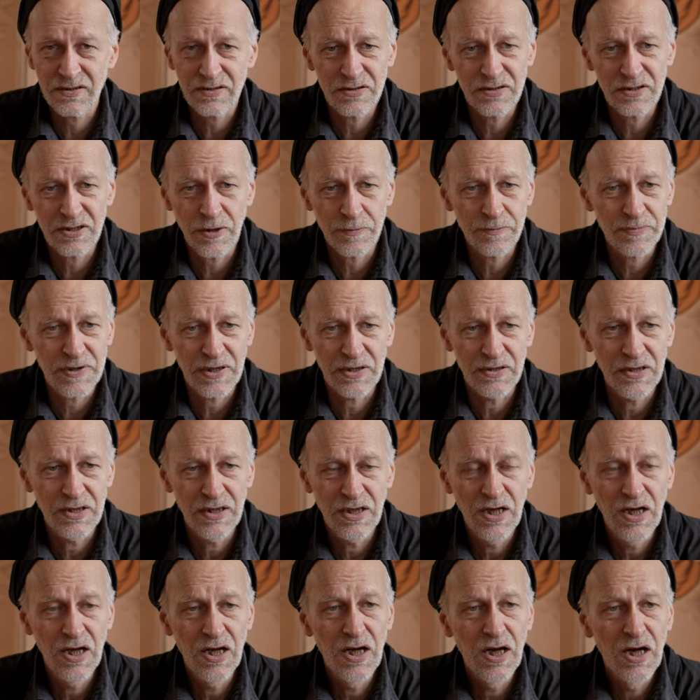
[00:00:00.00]
Ich habe dann
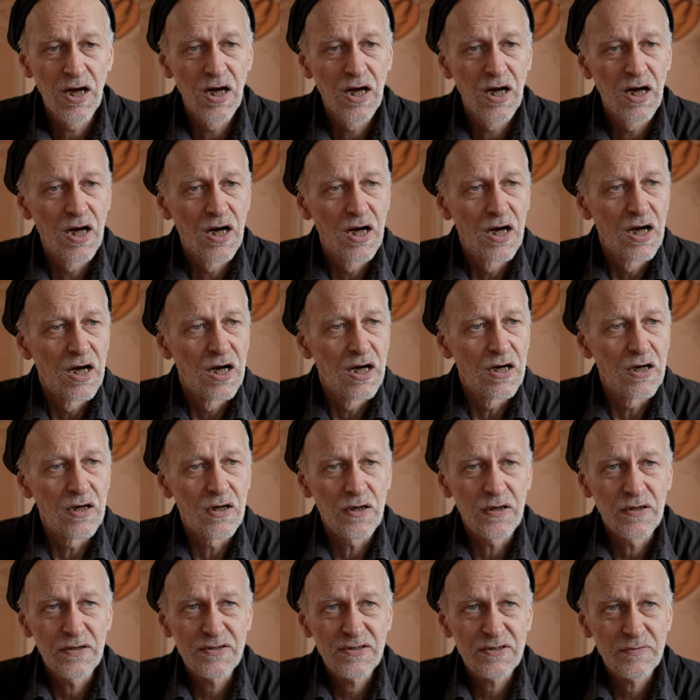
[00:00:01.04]

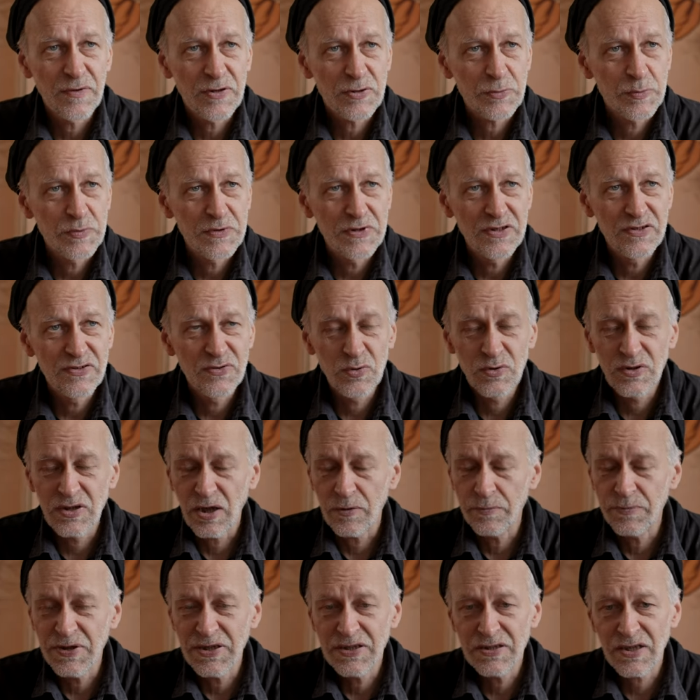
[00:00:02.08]
äh, zum Beispiel die Sutta
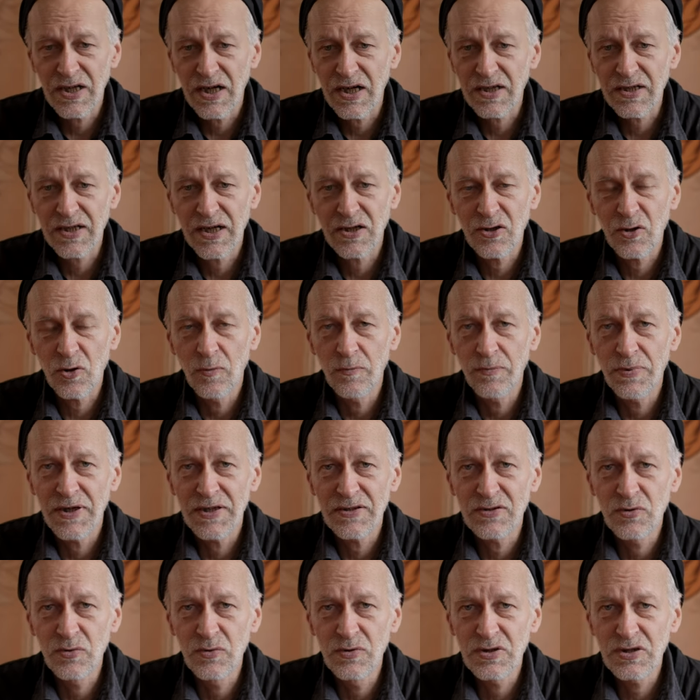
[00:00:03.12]
Pitaka
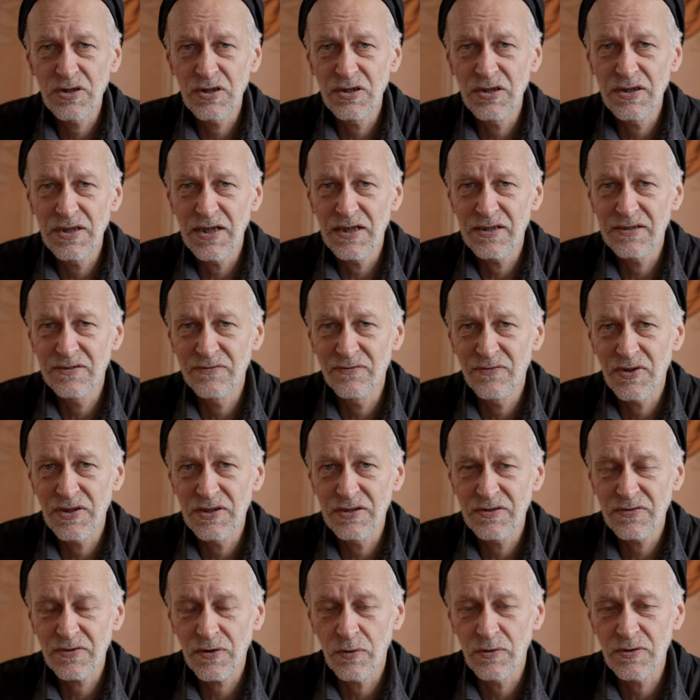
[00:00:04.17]
komplett durchgelesen, weil
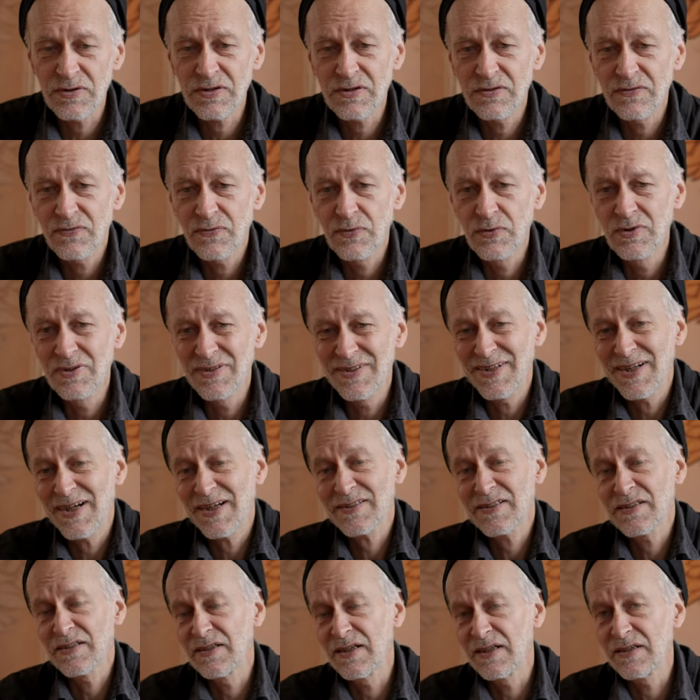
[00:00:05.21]
ich herausgefunden
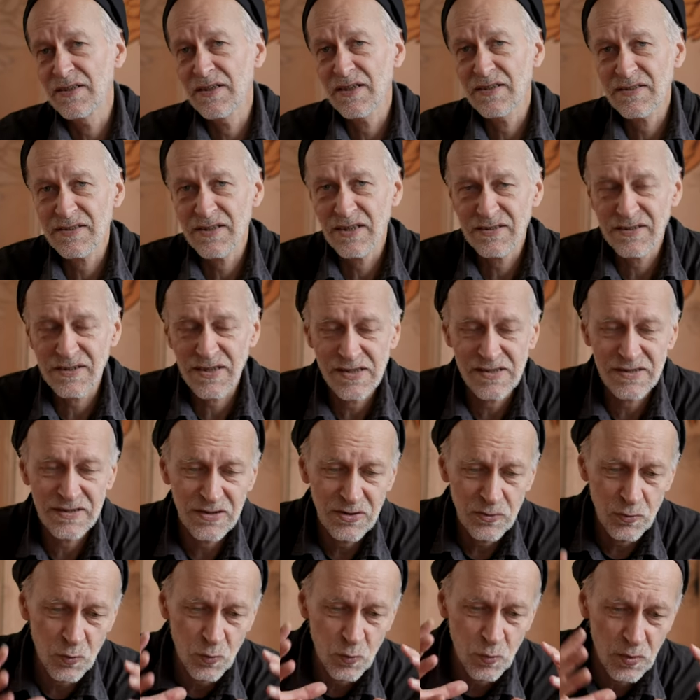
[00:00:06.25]
hatte dann, dass das halt
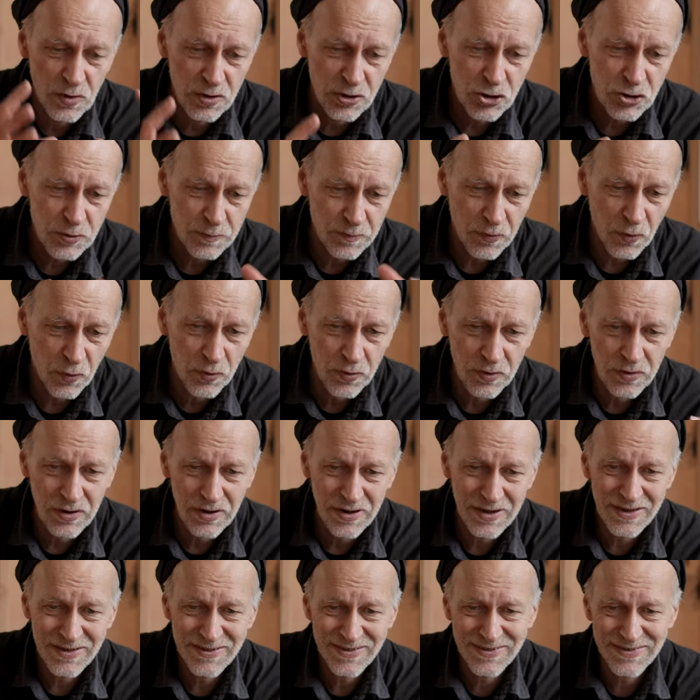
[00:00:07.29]
die
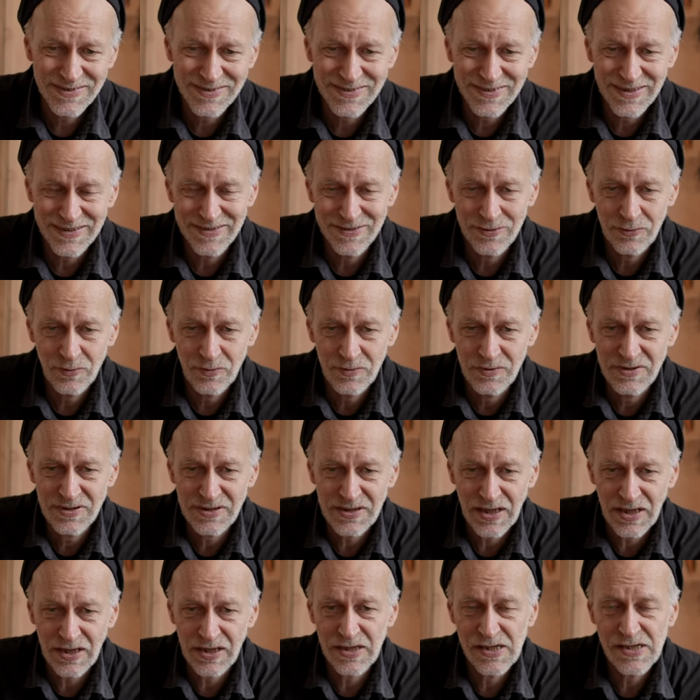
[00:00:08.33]
ursprünglichsten uns
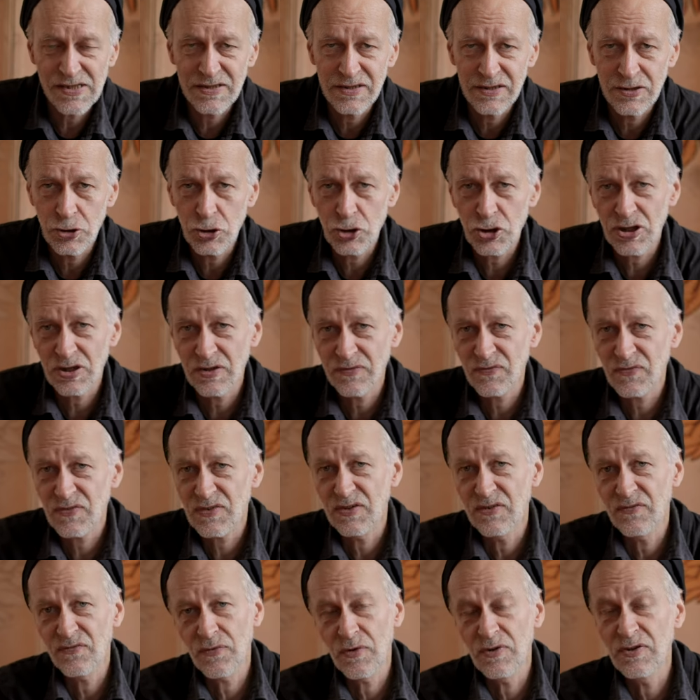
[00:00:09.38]
erhaltenen
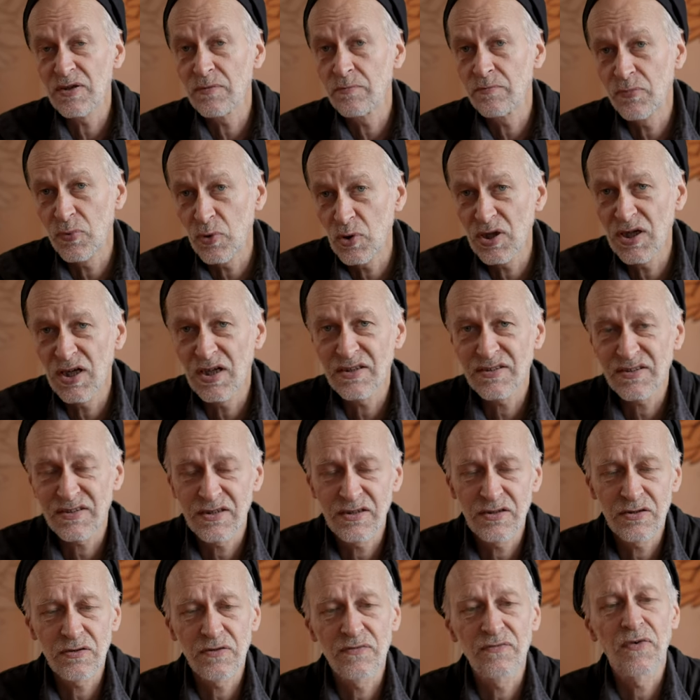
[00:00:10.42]
Schriften von dem Buddha
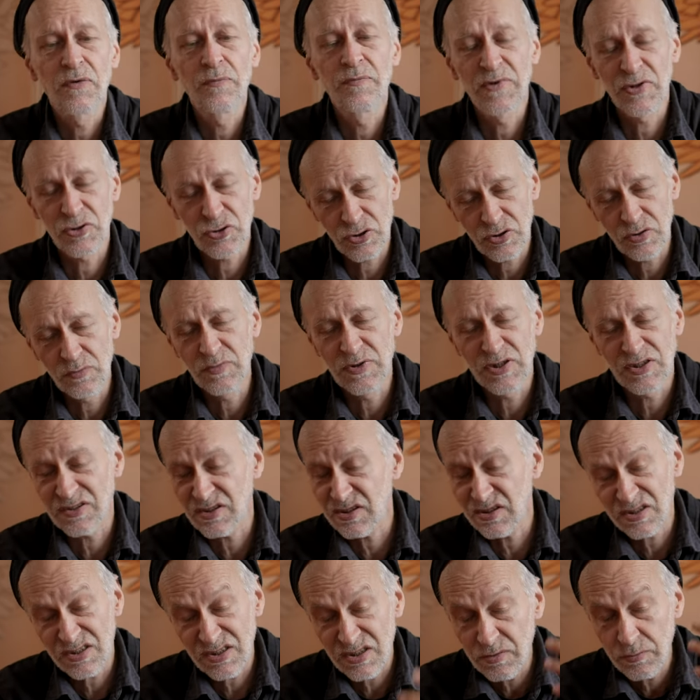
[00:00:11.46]
sind. Und wenn das stimmt, das
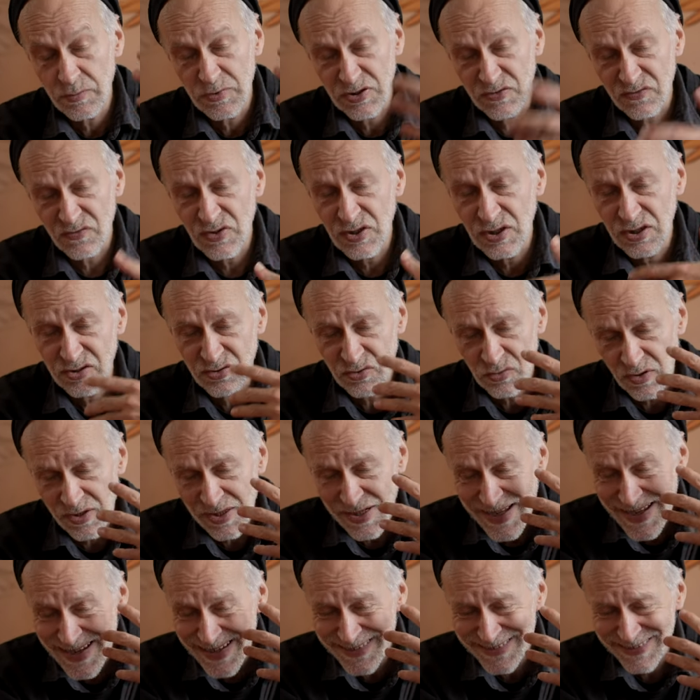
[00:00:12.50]
ist ziemlich viel zu
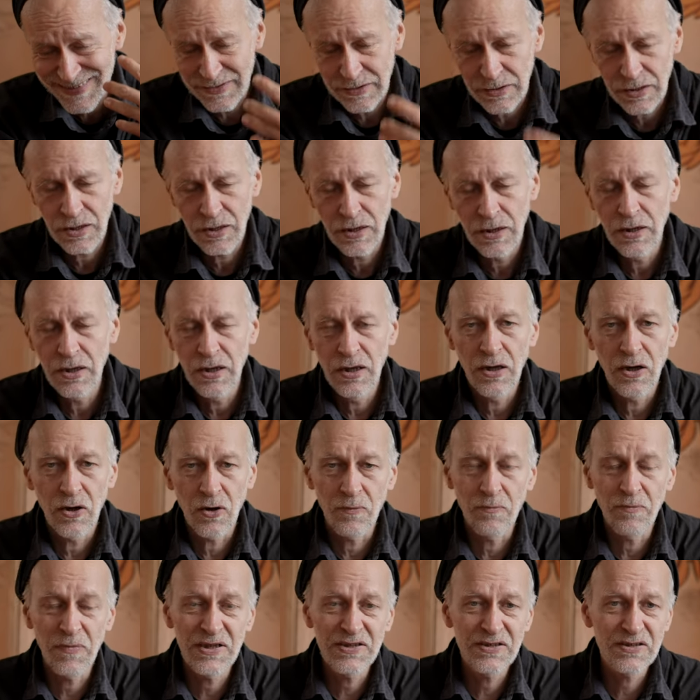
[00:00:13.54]
lesen, auch
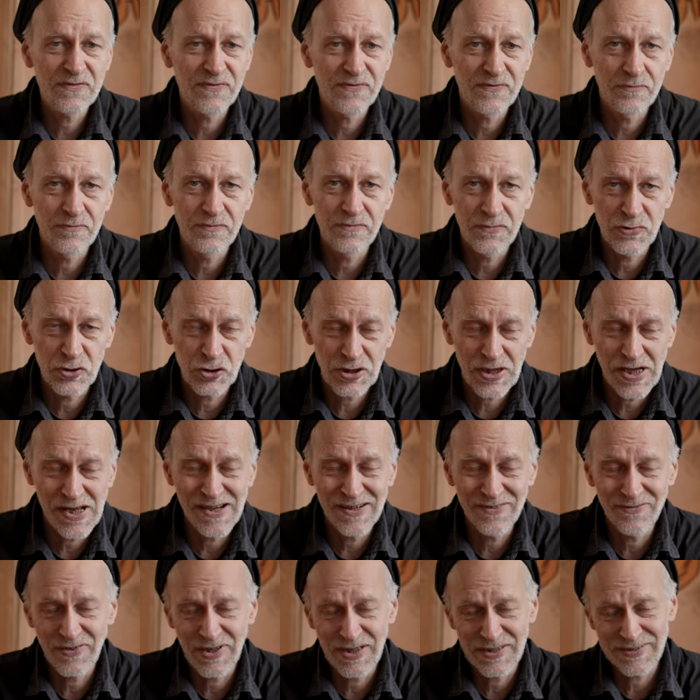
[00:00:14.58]
manch ähm,
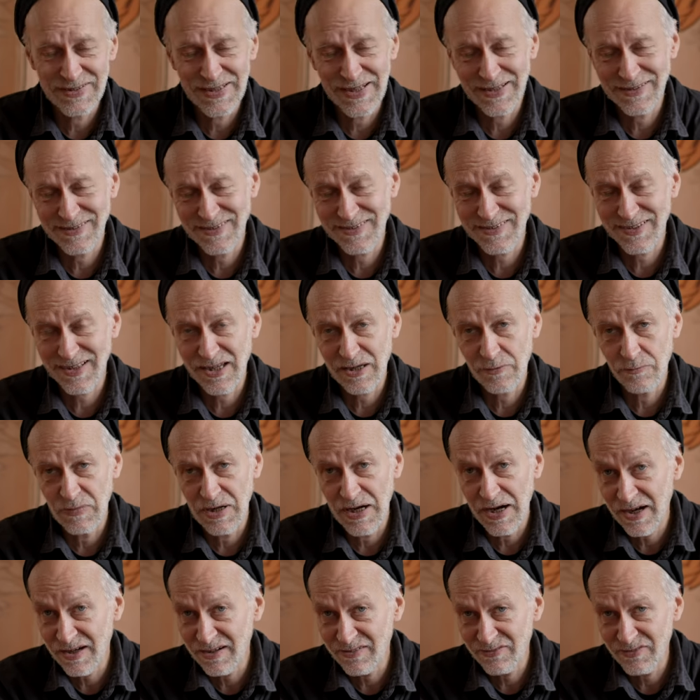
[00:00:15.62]
stellenweise extrem
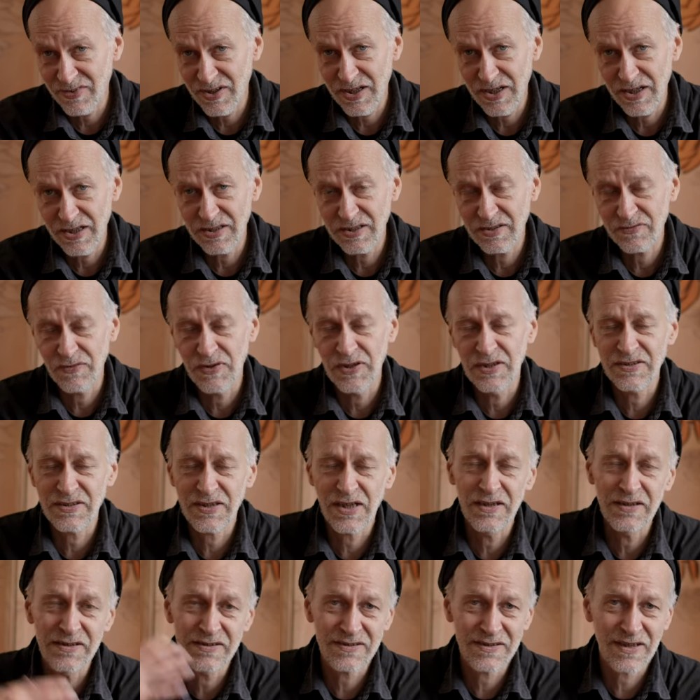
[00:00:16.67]
langweilig, weil das
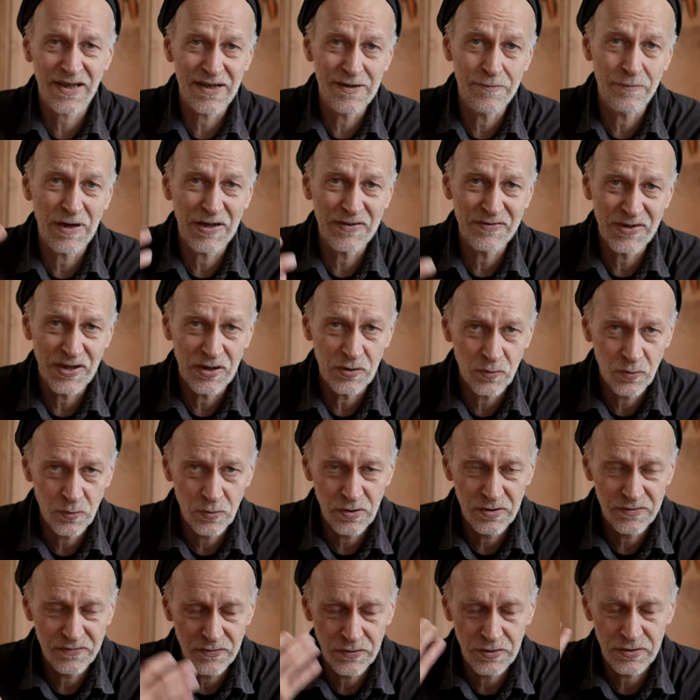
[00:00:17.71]
alles dreimal
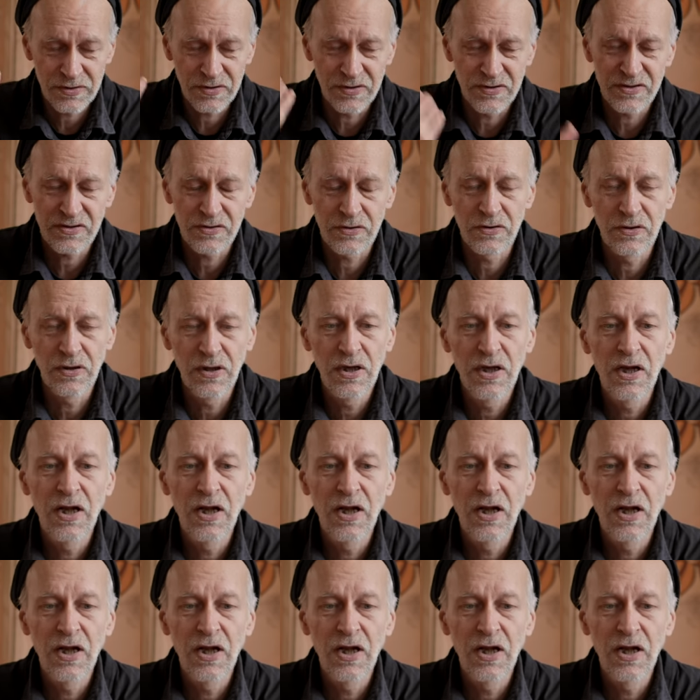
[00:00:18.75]
wiederholt wird und so.